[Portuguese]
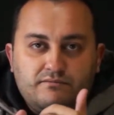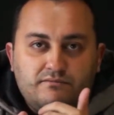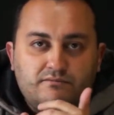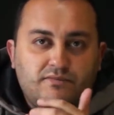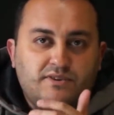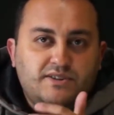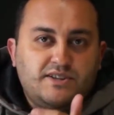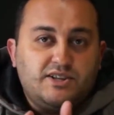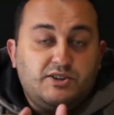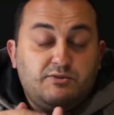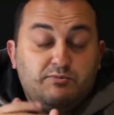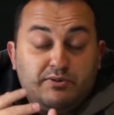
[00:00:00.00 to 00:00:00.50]

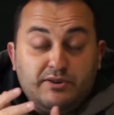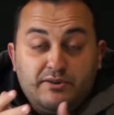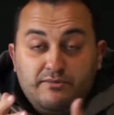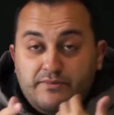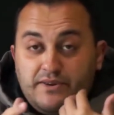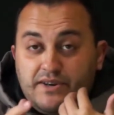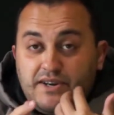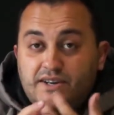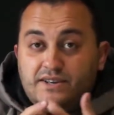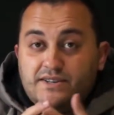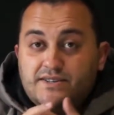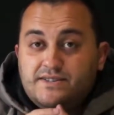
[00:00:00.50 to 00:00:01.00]
uma das
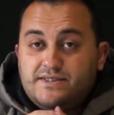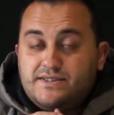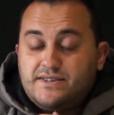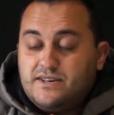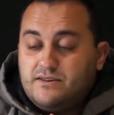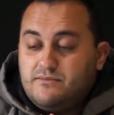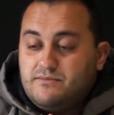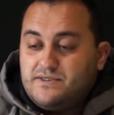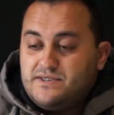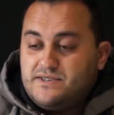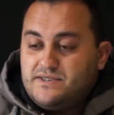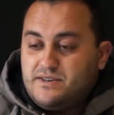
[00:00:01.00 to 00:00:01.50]
primeiras
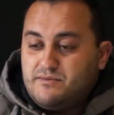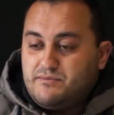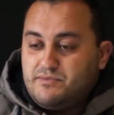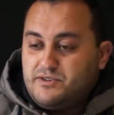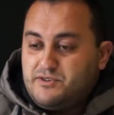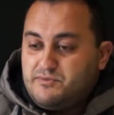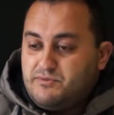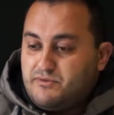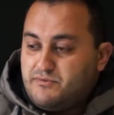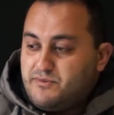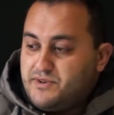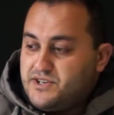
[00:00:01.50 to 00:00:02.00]
câmeras, né?
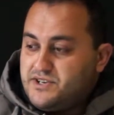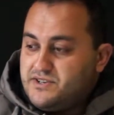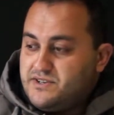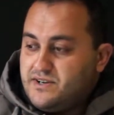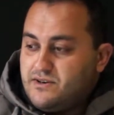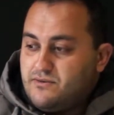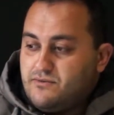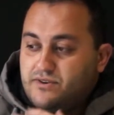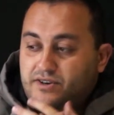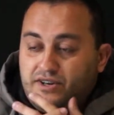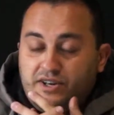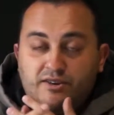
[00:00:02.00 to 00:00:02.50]
Principalmente
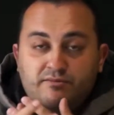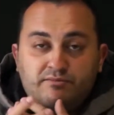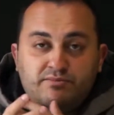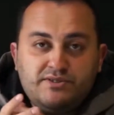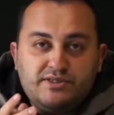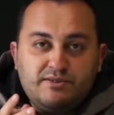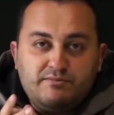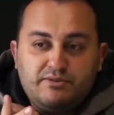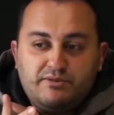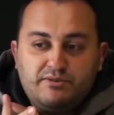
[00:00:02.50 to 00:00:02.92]
da Olympus, a